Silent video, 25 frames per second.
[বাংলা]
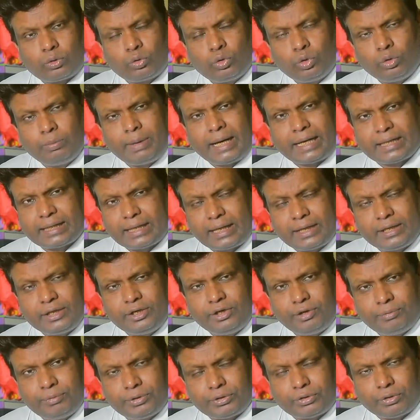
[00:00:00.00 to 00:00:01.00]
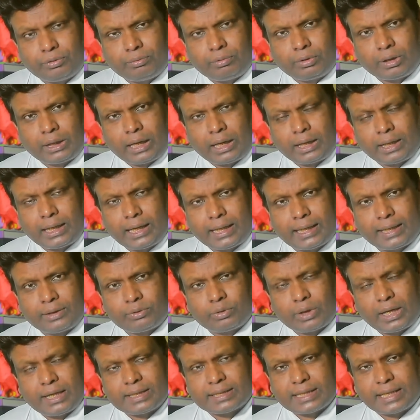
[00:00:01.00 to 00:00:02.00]
খুব একটা নিয়মিত বোলার না
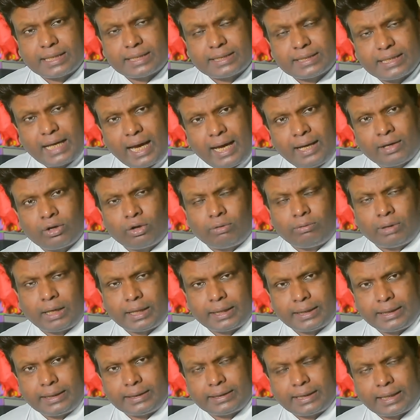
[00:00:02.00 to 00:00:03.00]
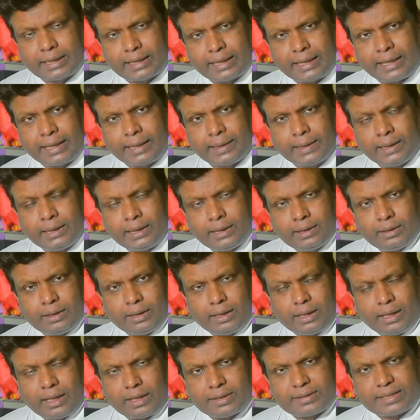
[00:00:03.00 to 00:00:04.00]
কিন্তু আজকে চার ওভারই তাকে
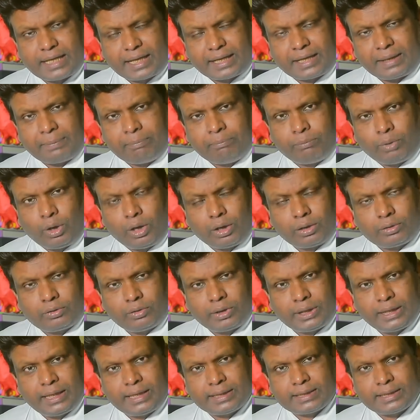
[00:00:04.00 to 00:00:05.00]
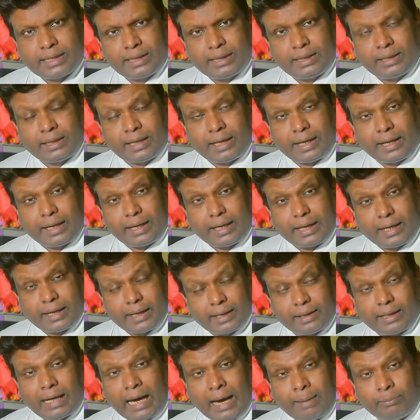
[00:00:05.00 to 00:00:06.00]
সাকিব বল করিয়েছেন
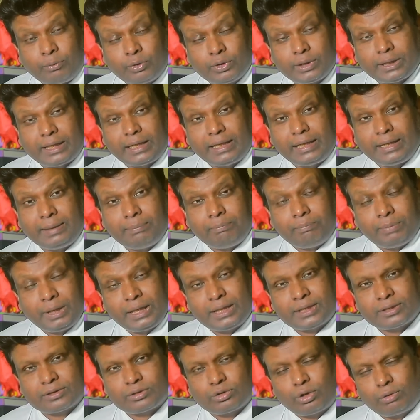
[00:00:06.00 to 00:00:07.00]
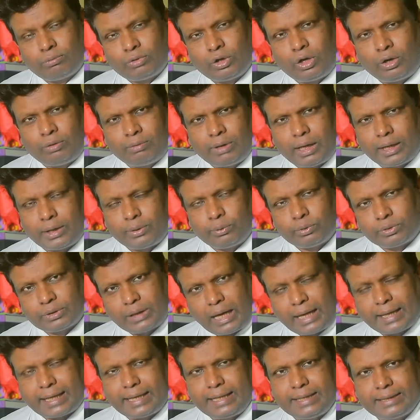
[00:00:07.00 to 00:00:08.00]
এমনকি বিশতম ওভারেও
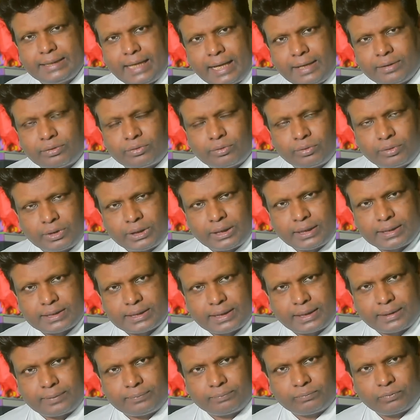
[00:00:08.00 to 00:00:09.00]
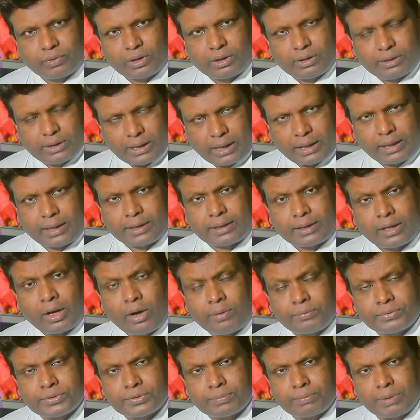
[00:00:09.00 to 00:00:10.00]
তাকেই দায়িত্ব দিয়েছেন ডানহাতি
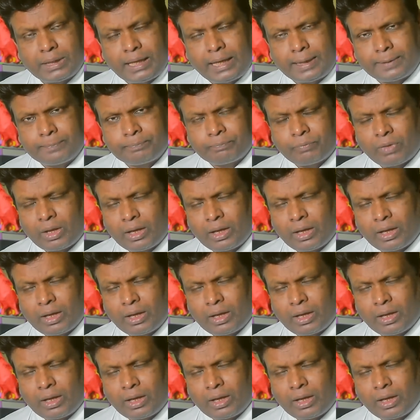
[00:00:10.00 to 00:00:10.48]
অফ স্পিনার